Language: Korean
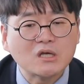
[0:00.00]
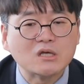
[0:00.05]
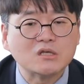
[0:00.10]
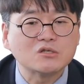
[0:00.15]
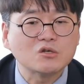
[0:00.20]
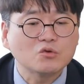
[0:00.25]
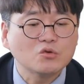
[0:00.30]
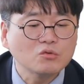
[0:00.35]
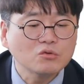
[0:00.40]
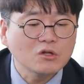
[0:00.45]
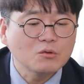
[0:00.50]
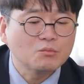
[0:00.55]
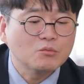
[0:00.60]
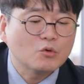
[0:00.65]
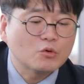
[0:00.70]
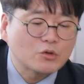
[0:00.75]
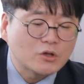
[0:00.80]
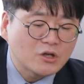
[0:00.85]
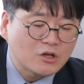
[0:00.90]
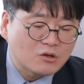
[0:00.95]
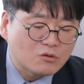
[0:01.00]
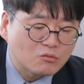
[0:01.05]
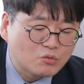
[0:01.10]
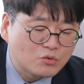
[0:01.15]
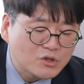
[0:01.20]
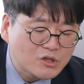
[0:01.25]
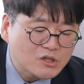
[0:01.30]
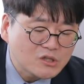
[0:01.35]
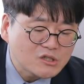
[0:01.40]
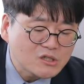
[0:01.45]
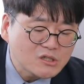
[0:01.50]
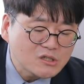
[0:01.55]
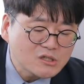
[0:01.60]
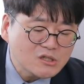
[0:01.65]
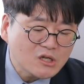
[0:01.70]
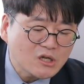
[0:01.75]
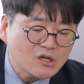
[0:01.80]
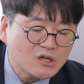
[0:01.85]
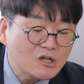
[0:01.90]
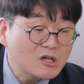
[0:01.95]
이제 휴대폰이 우리
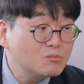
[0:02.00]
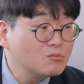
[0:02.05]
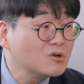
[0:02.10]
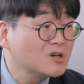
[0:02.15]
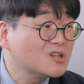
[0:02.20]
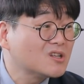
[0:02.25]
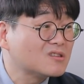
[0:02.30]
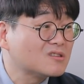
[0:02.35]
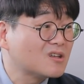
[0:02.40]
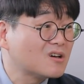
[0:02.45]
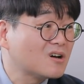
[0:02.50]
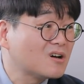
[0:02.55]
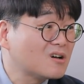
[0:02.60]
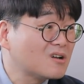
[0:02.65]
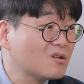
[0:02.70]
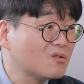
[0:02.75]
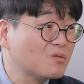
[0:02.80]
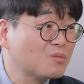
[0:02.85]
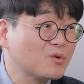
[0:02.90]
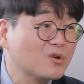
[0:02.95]
신체의 일부가 됐다. 라고